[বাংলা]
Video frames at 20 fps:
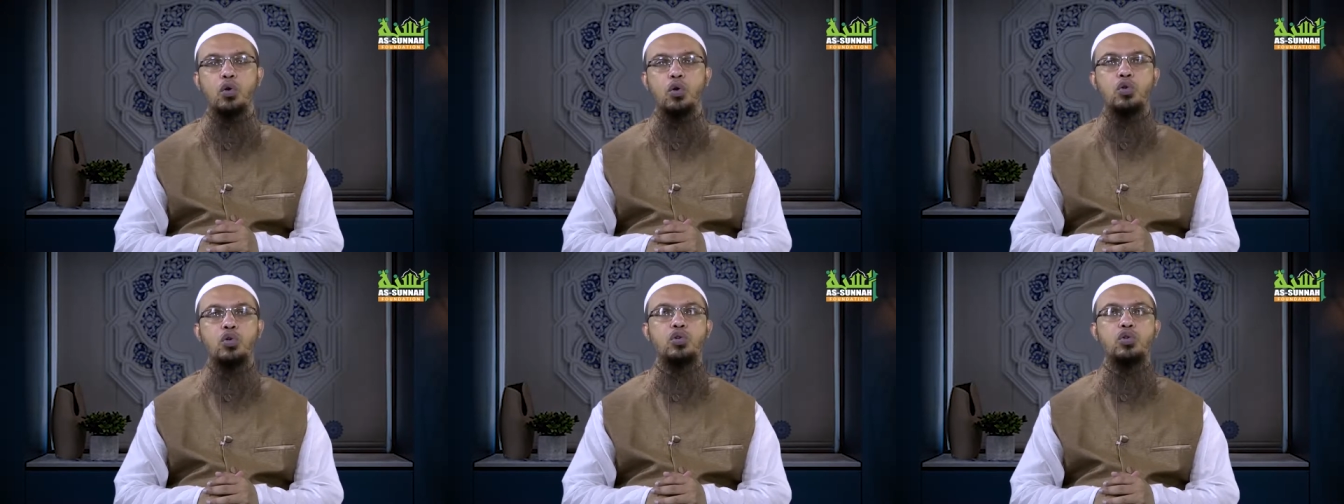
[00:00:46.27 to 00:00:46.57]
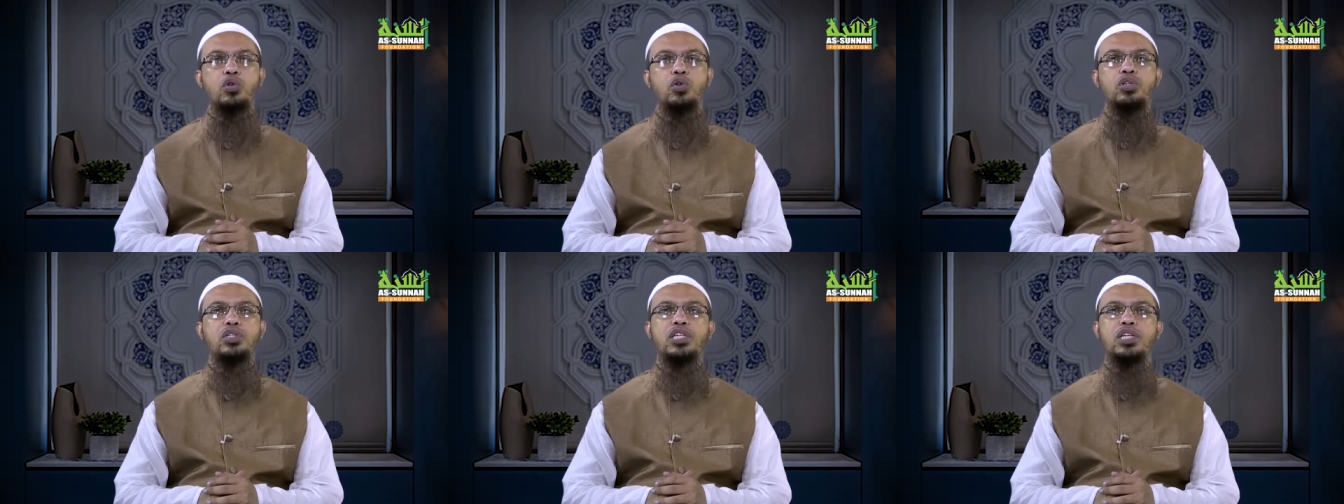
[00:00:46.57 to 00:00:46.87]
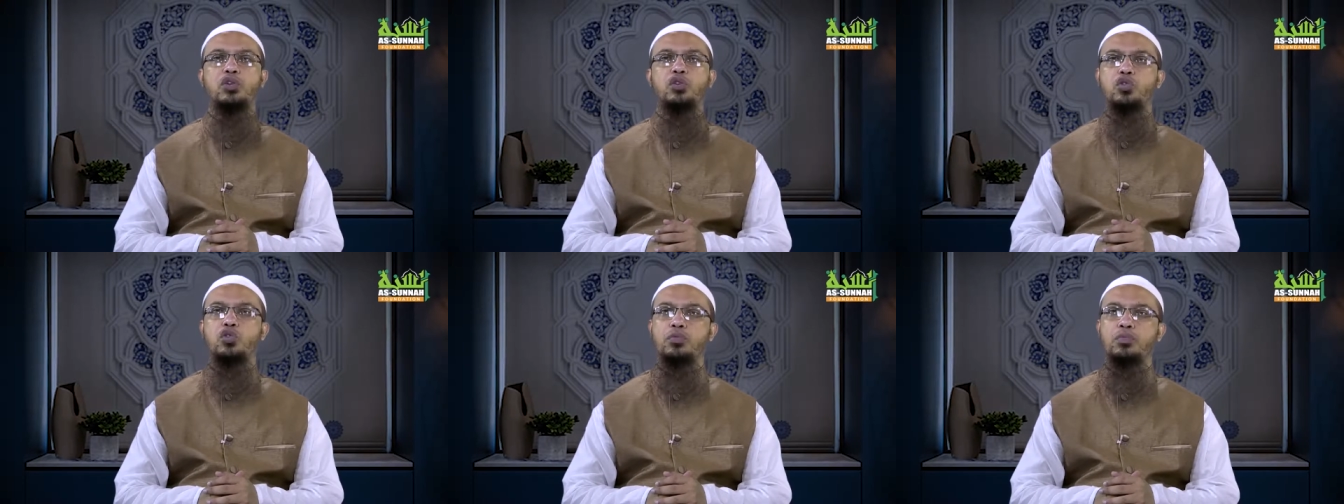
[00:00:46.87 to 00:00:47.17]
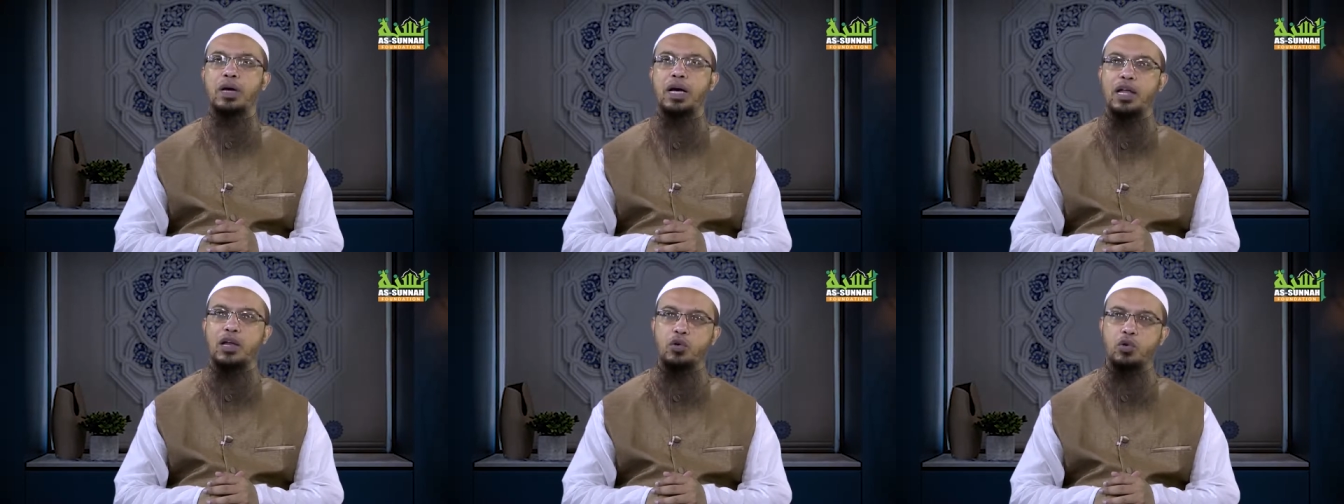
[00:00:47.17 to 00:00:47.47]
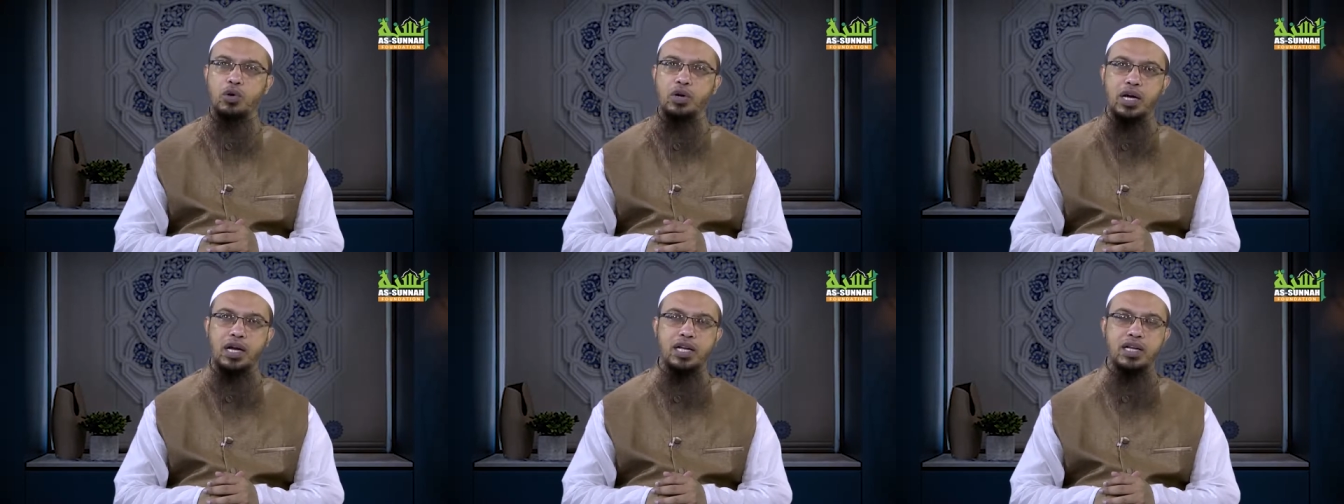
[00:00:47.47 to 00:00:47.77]
অন্য যে কোনো ভালো
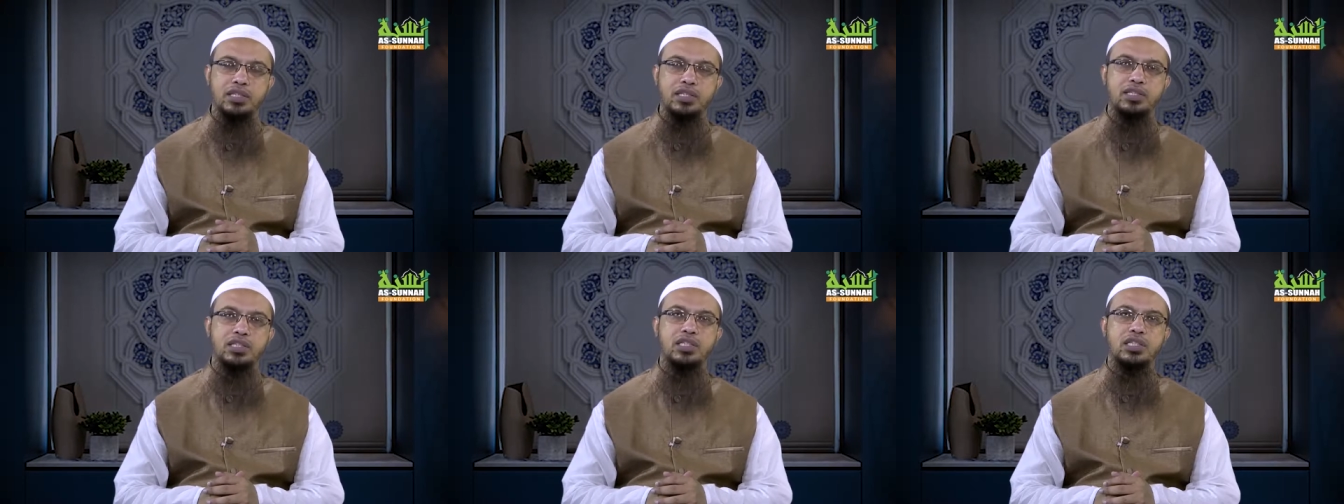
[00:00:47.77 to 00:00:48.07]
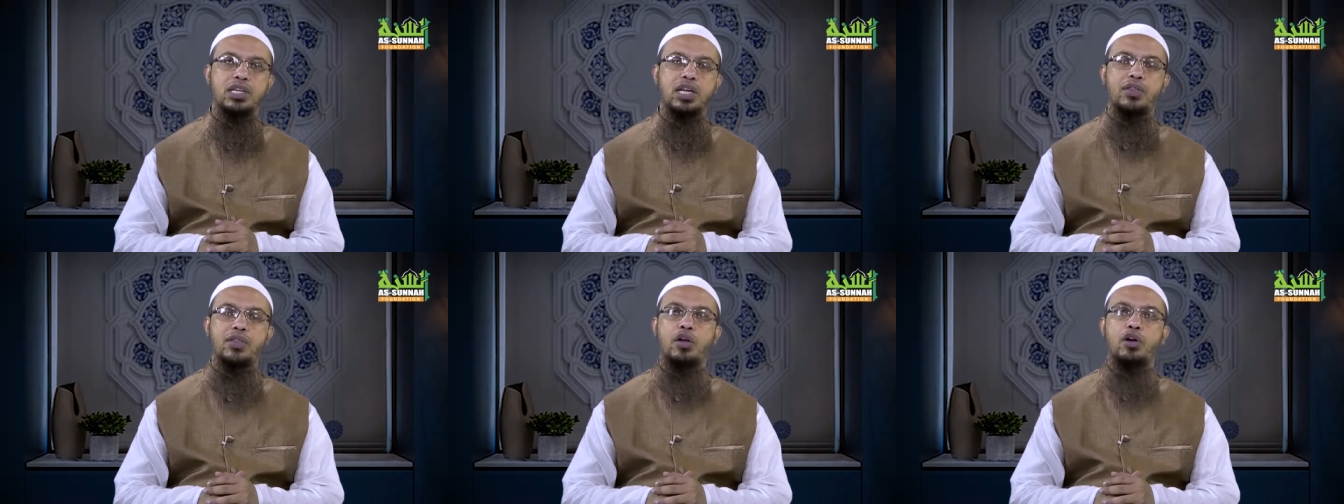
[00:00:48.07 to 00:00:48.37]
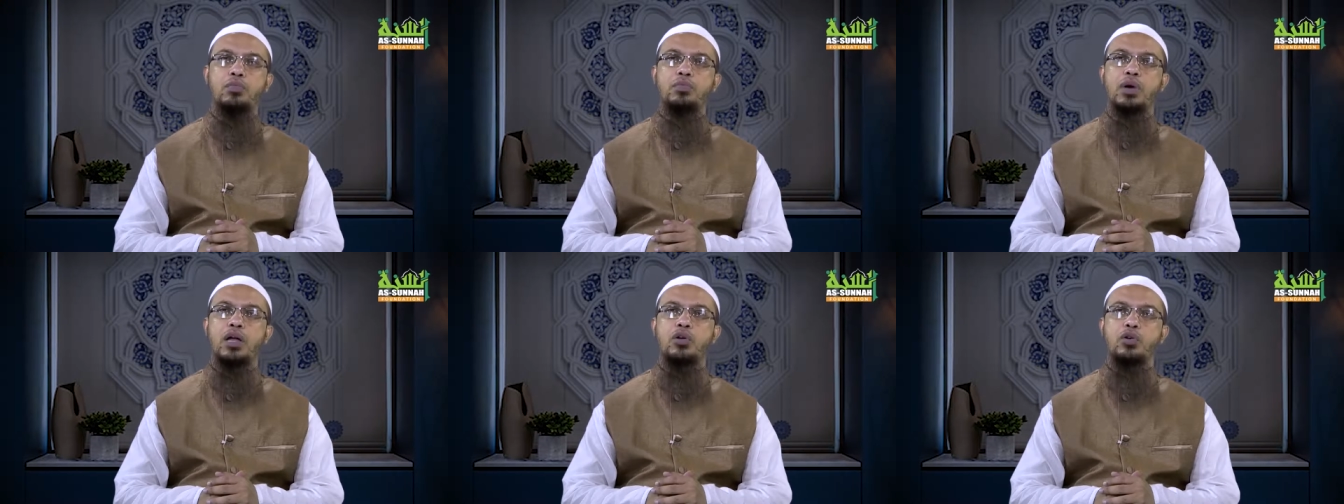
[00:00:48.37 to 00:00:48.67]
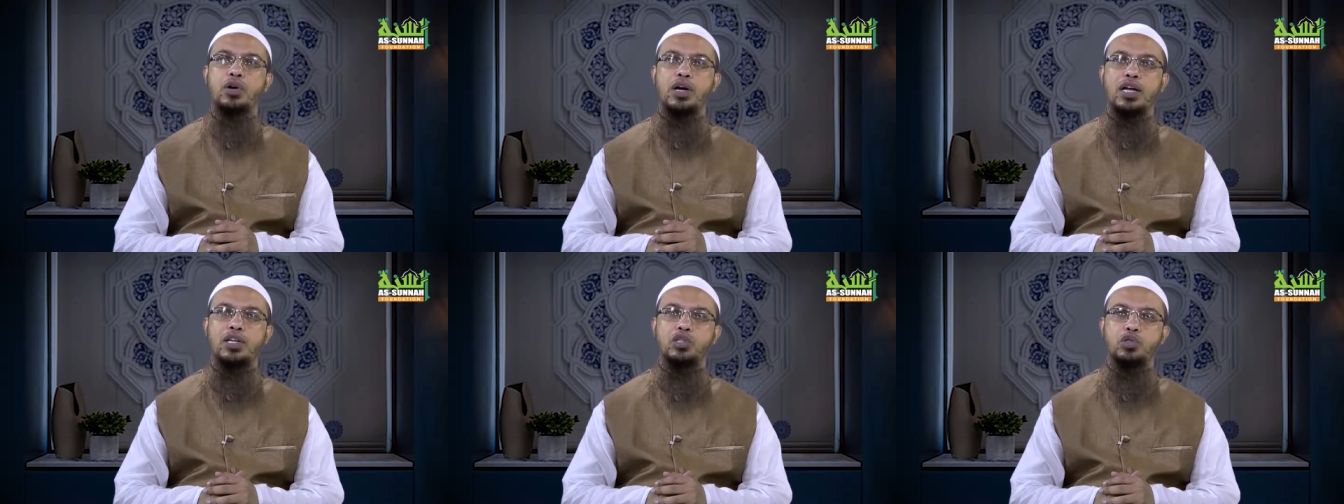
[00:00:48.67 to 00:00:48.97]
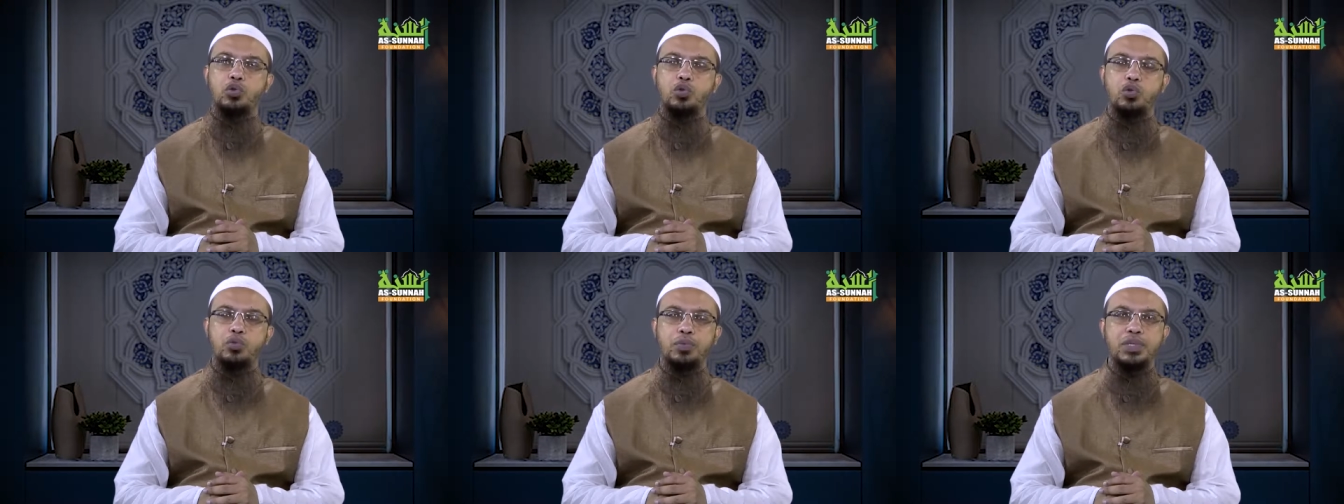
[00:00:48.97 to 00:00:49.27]
কাজ সাধারণ ভালো
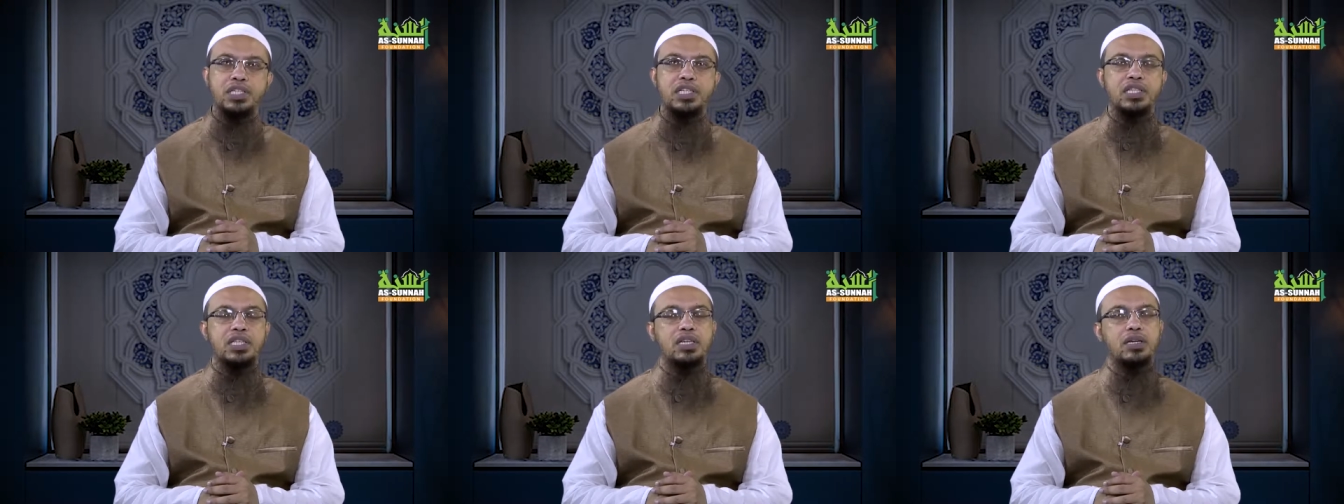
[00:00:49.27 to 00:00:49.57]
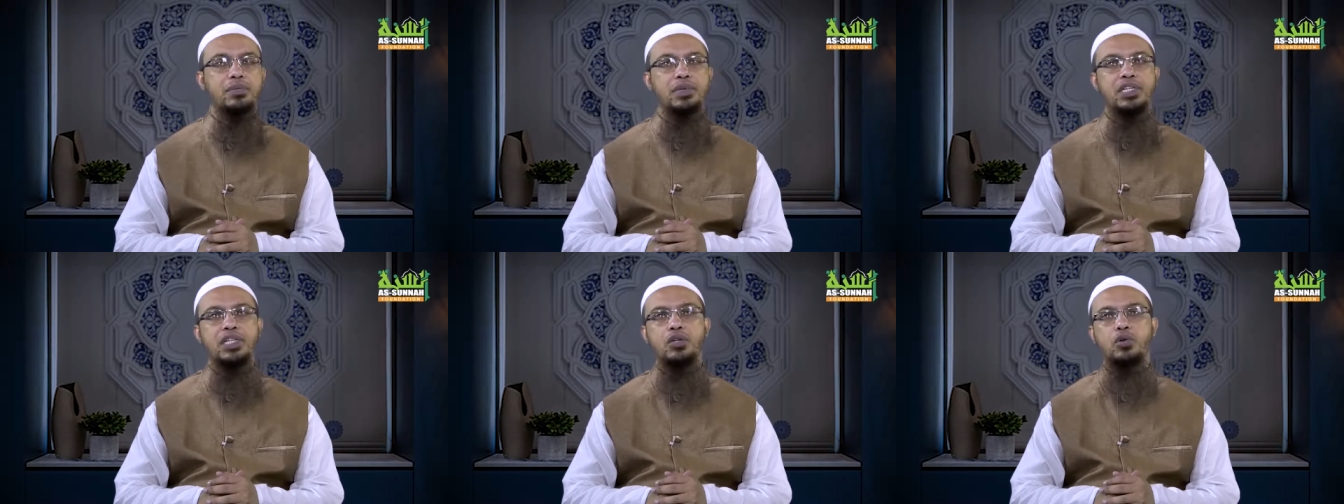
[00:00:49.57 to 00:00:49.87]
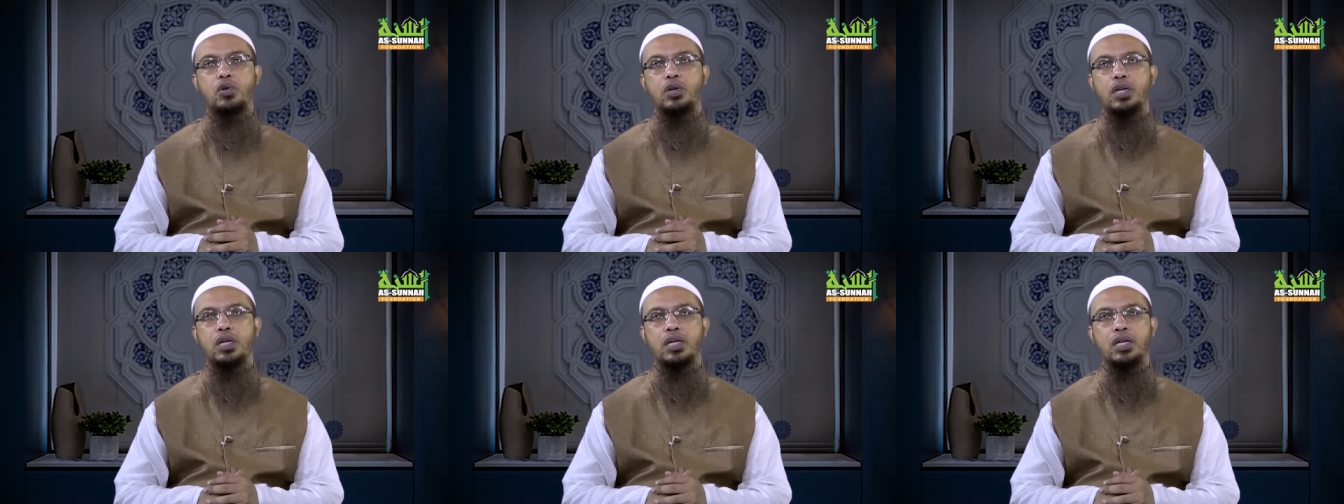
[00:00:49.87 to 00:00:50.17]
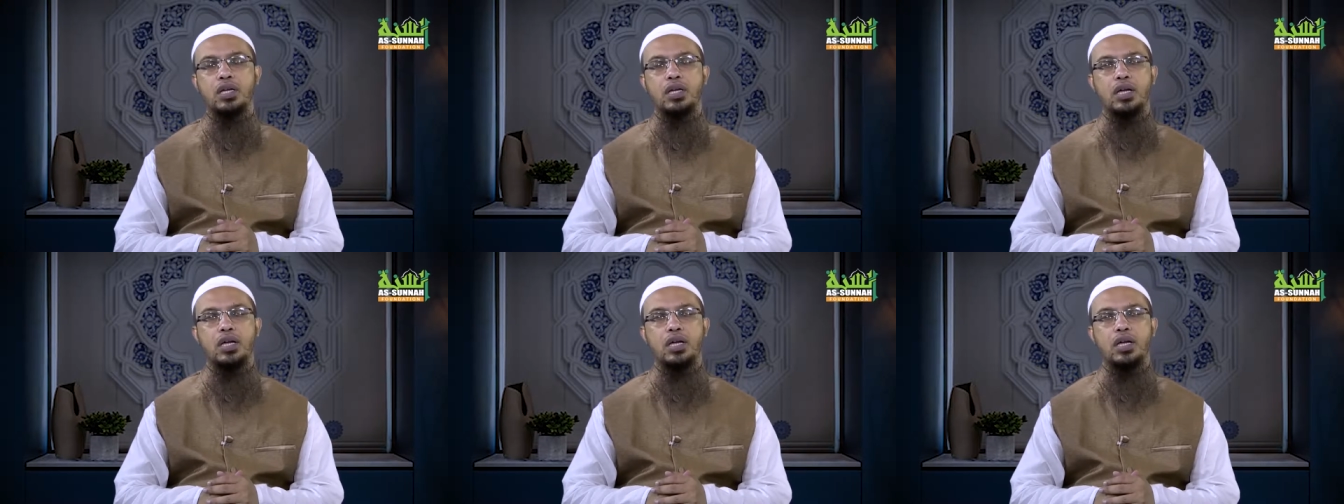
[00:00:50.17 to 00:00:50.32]
কাজগুলো বেশি থেকে বেশি করে